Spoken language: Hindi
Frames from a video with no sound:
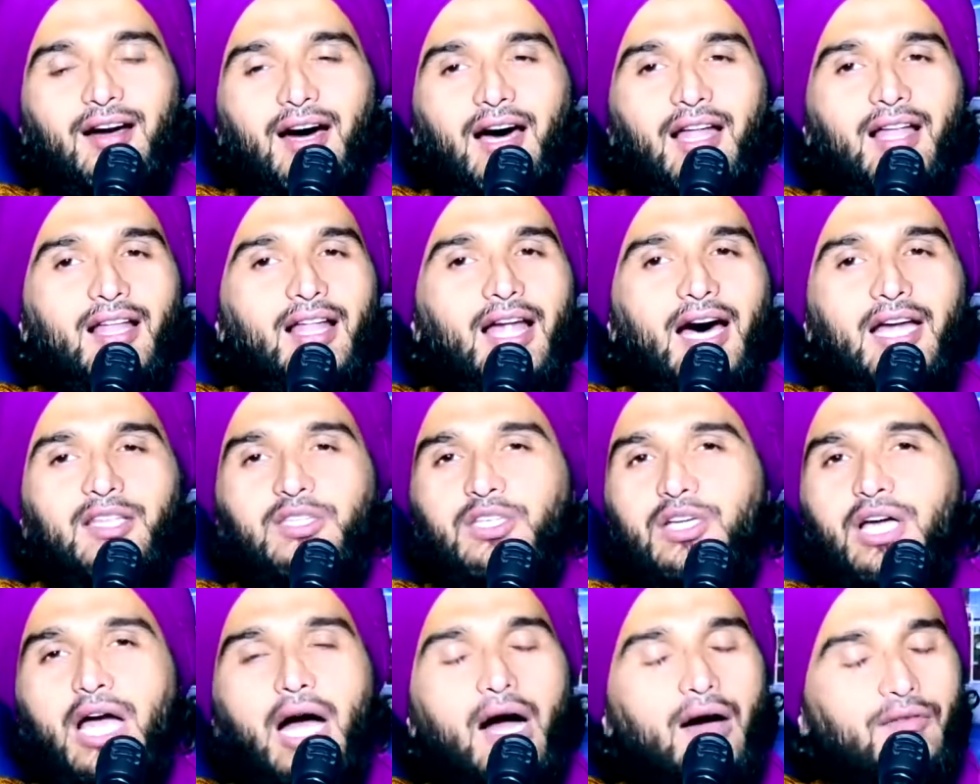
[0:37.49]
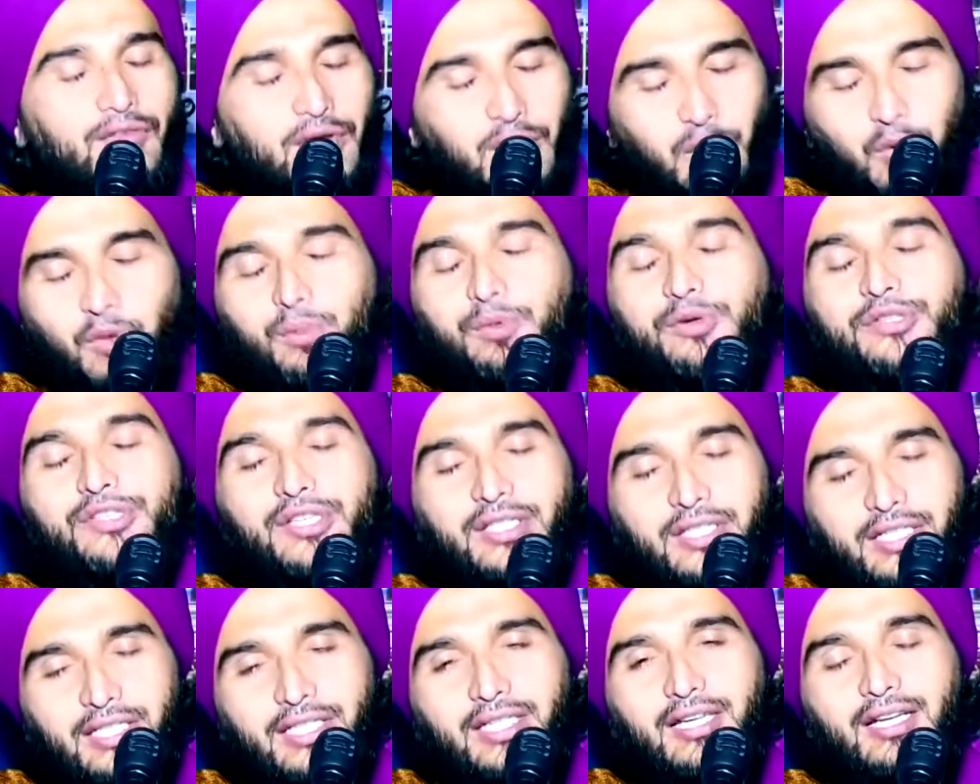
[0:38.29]
अल्लाह दिखावे को
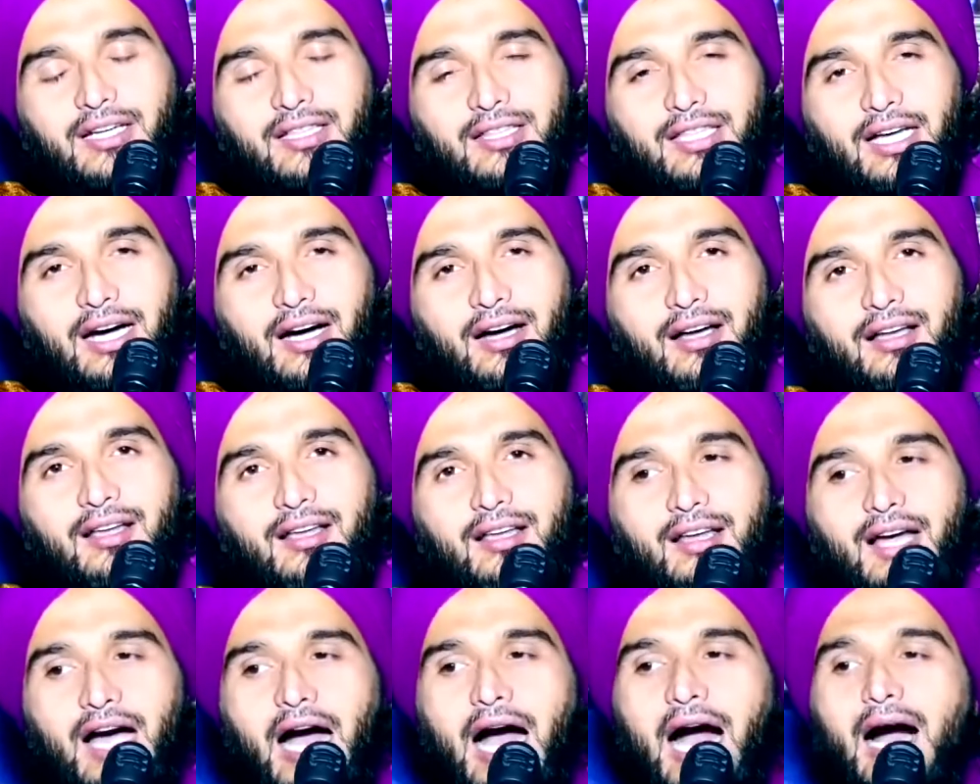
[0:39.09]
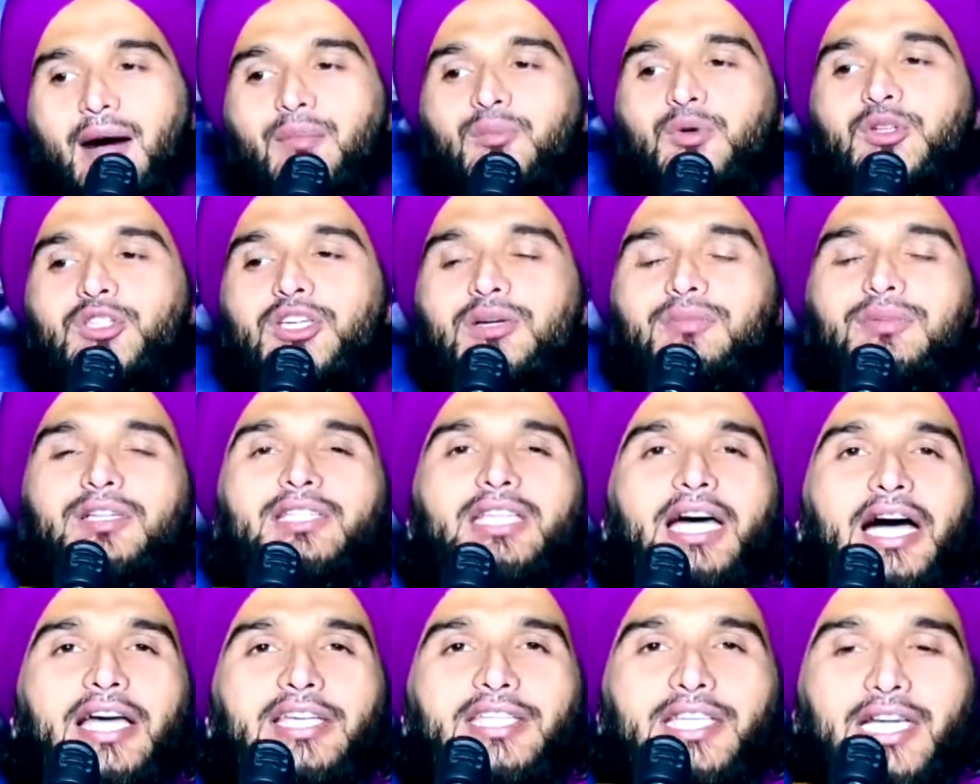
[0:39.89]
पसंद नहीं करता आप मुझे
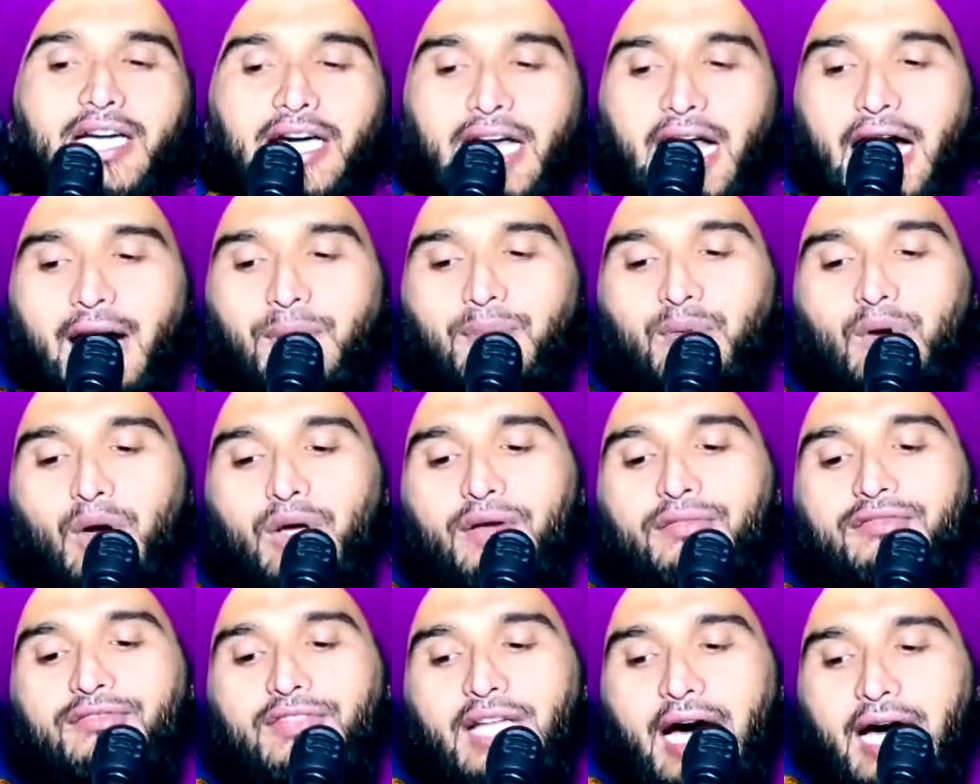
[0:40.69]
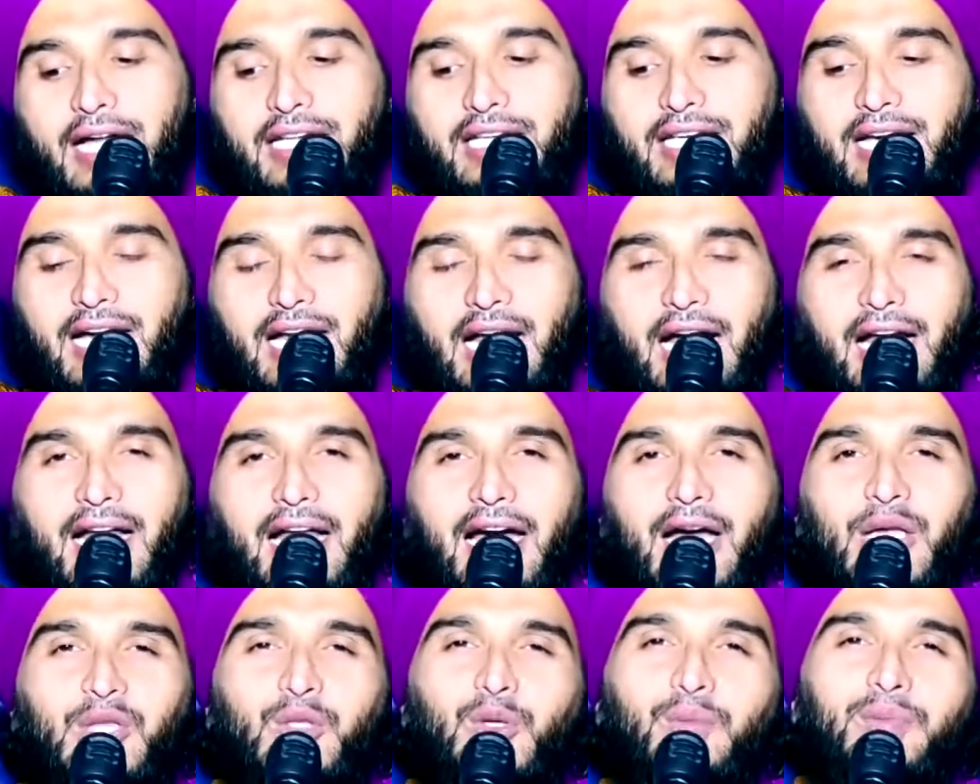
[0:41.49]
बताइए अगर आपको इफ्तारी
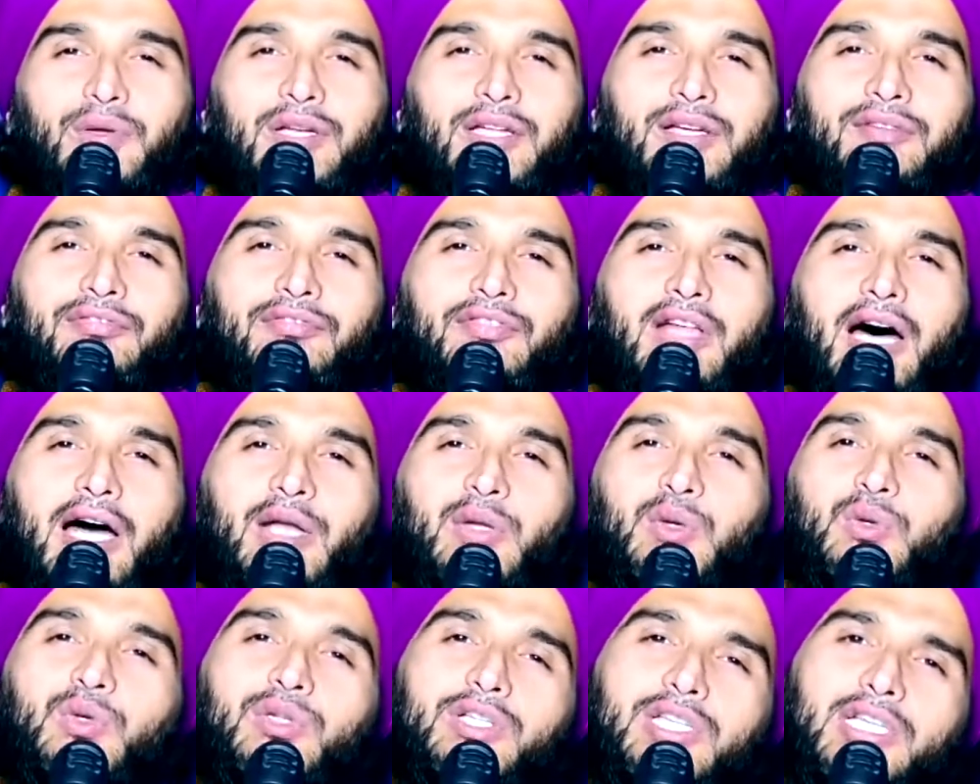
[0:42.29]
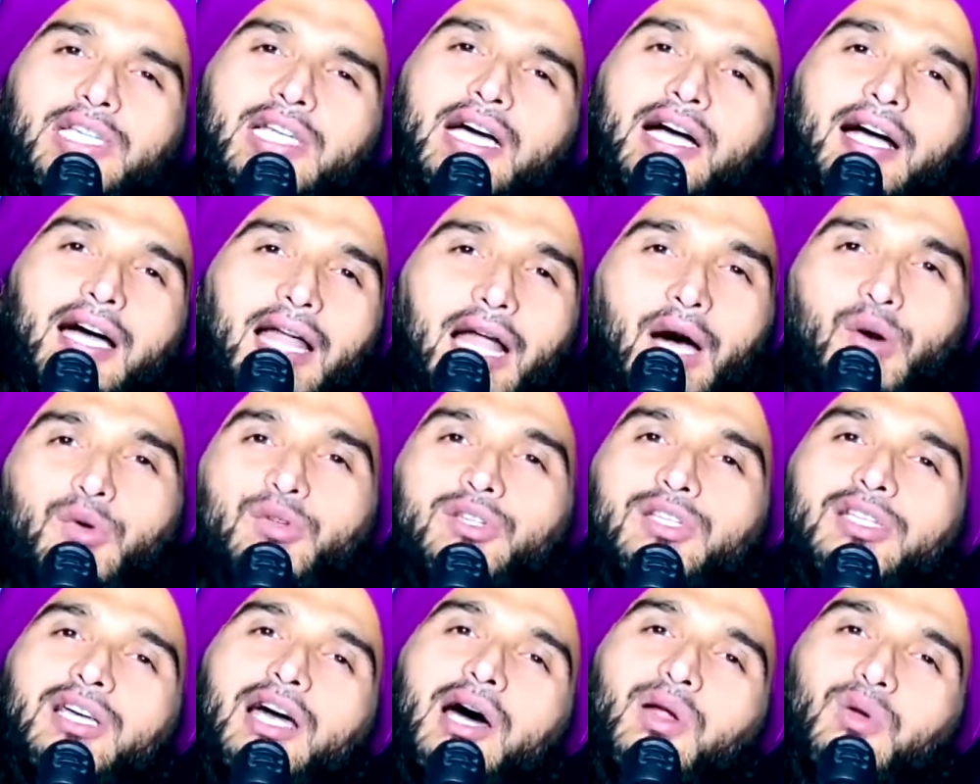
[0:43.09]
कराना है तो फिर इफ्तारी उनकी ना कराओ
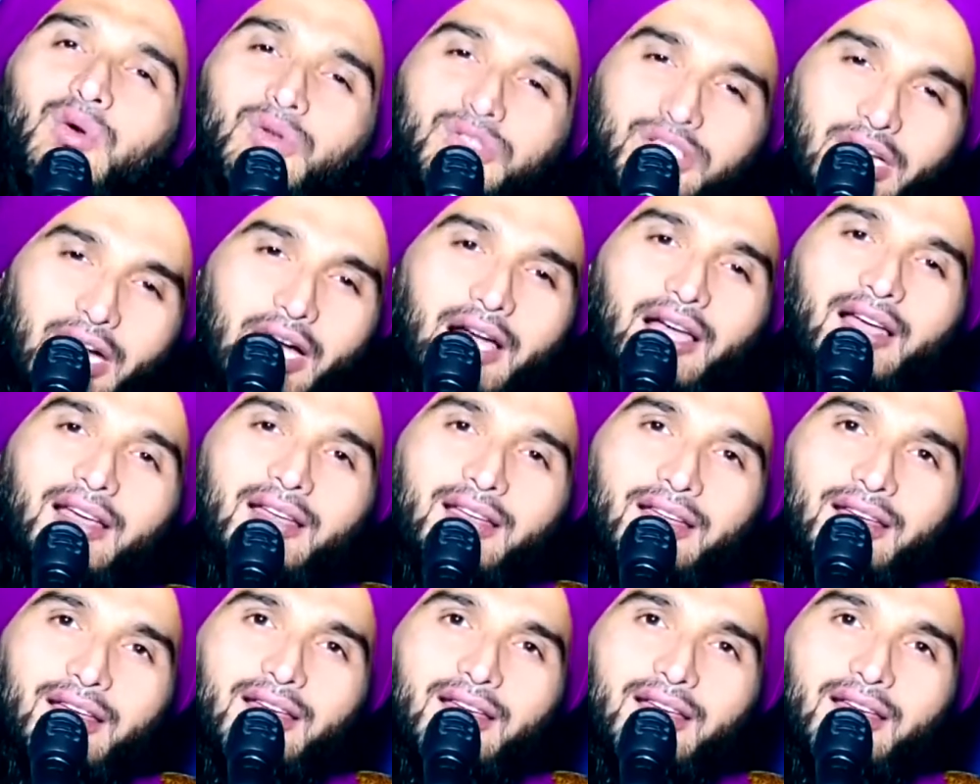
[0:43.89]
जिनका रोज़ा है